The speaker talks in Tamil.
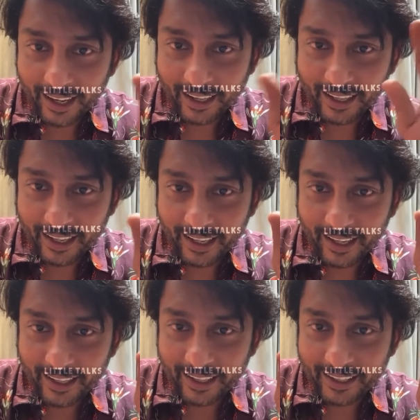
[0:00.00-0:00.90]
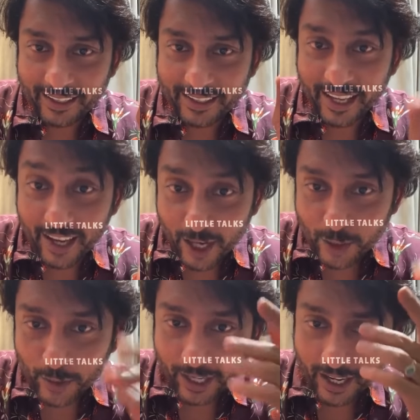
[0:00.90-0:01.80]
அண்ணே ஹாய் ஜே
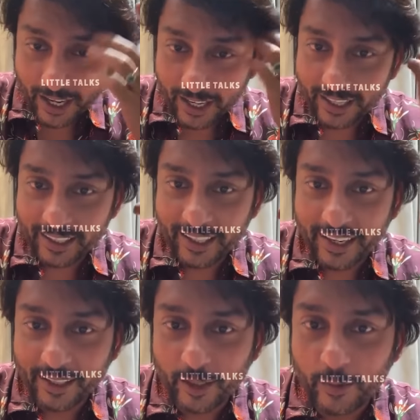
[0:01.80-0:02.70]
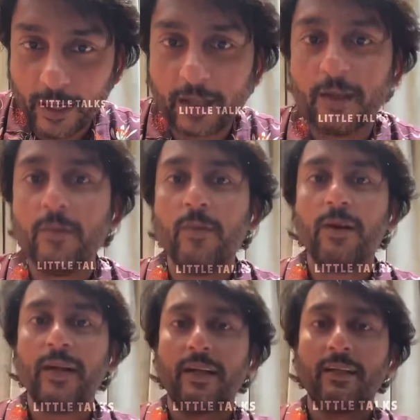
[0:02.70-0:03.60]
அஸ்விகா ஹாய் எல்லாருக்கும் வணக்கம்
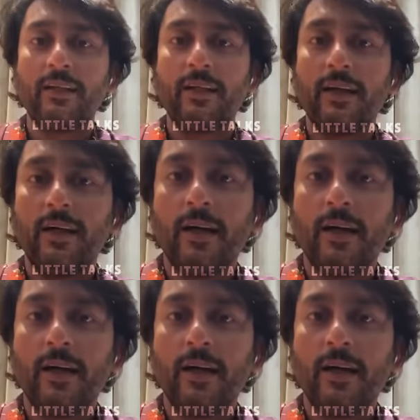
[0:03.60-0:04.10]
கிட்டத்தட்ட